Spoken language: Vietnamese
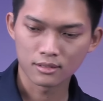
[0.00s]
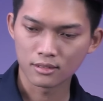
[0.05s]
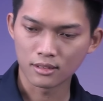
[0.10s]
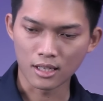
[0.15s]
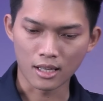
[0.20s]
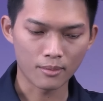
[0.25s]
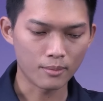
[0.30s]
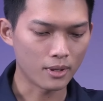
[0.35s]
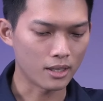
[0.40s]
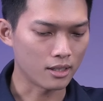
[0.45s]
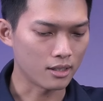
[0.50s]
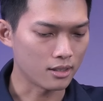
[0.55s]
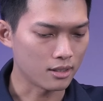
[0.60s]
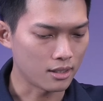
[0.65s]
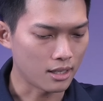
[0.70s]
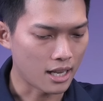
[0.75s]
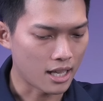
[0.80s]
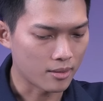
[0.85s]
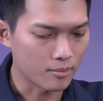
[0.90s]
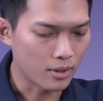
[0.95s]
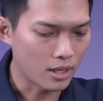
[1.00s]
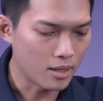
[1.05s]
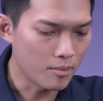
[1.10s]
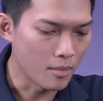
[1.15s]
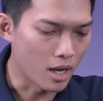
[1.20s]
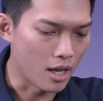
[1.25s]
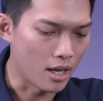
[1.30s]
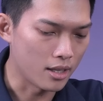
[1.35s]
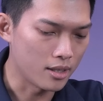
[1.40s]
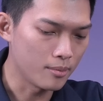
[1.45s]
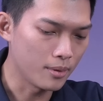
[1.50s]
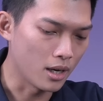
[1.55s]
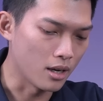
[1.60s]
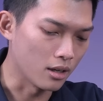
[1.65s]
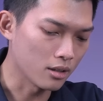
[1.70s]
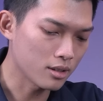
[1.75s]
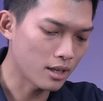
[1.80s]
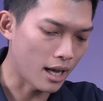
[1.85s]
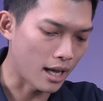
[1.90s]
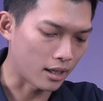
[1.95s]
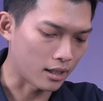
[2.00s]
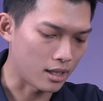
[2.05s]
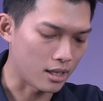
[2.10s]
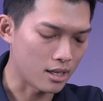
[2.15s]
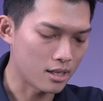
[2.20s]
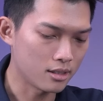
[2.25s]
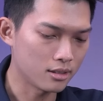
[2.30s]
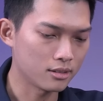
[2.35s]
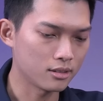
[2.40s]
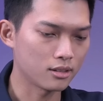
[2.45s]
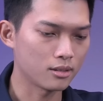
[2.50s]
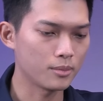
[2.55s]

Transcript: để mà làm cái bệ để mà đỡ con gạt này á